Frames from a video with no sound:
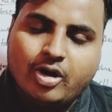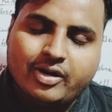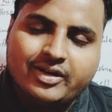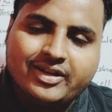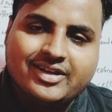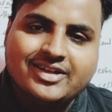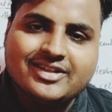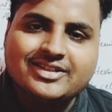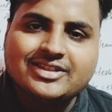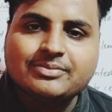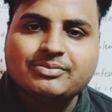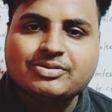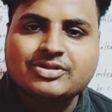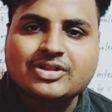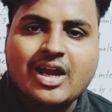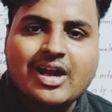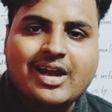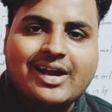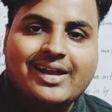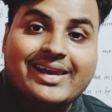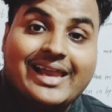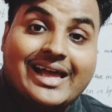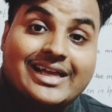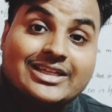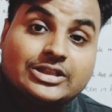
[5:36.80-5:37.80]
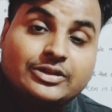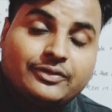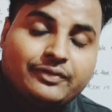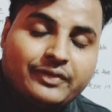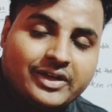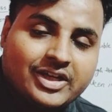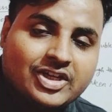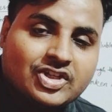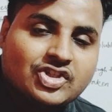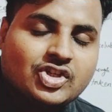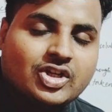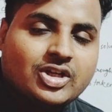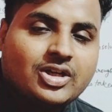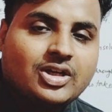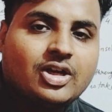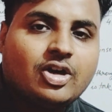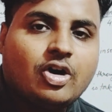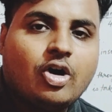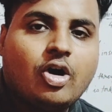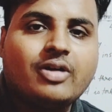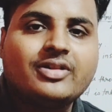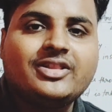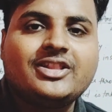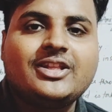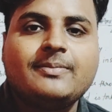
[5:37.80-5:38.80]
ऑर्गेनिजम्स का क्लासिफिकेशन
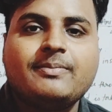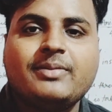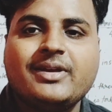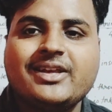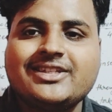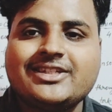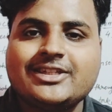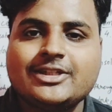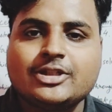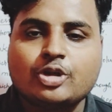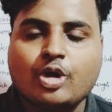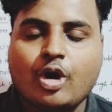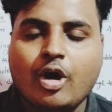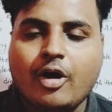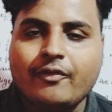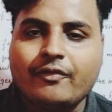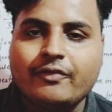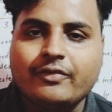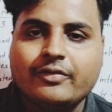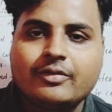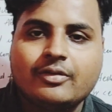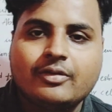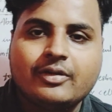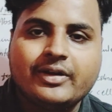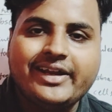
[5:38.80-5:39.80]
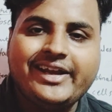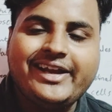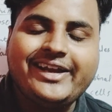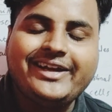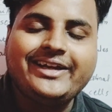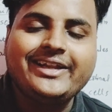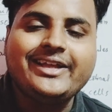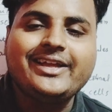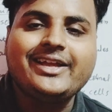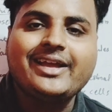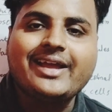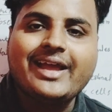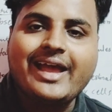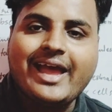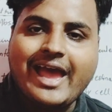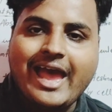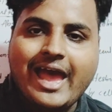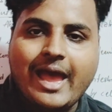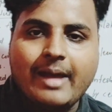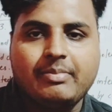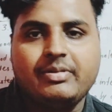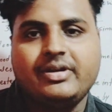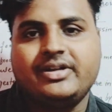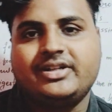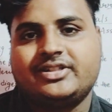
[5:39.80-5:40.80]
ऑन द बेसिस ऑफ ईटिंग
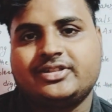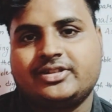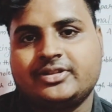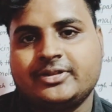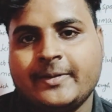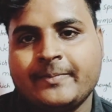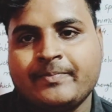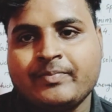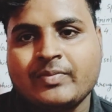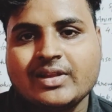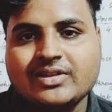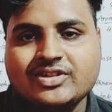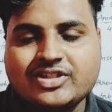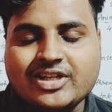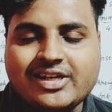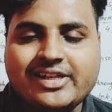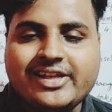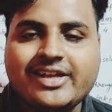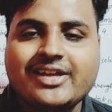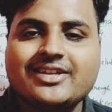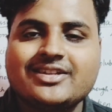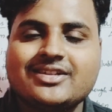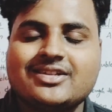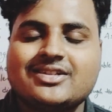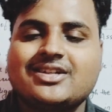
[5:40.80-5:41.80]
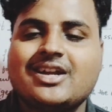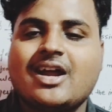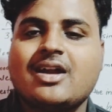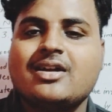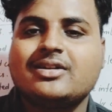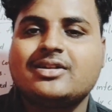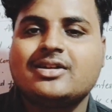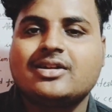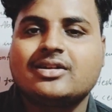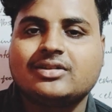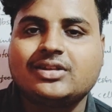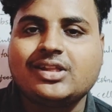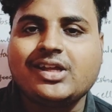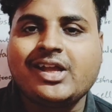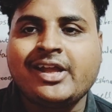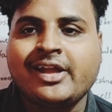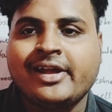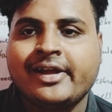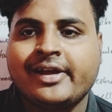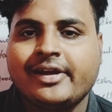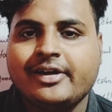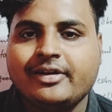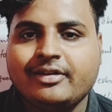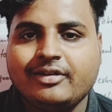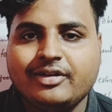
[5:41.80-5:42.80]
हैबिट्स चलिए स्टार्ट करते
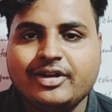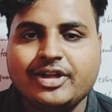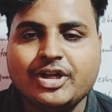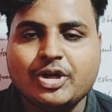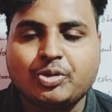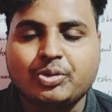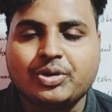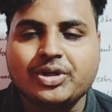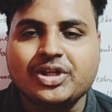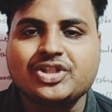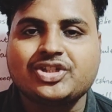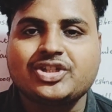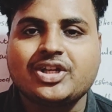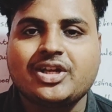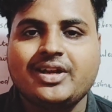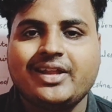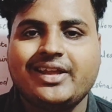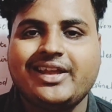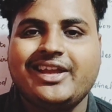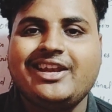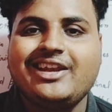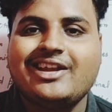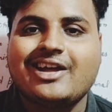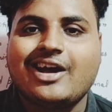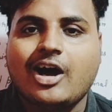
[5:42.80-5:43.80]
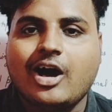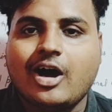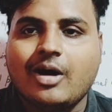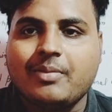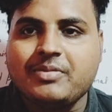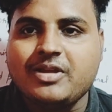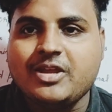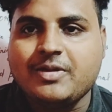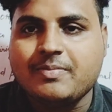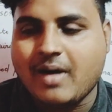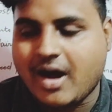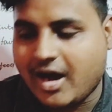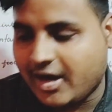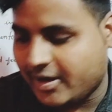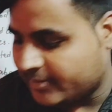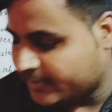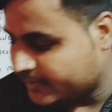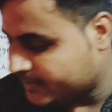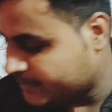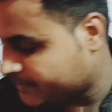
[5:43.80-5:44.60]
हैं न्यूट्रिशन इन अमीबा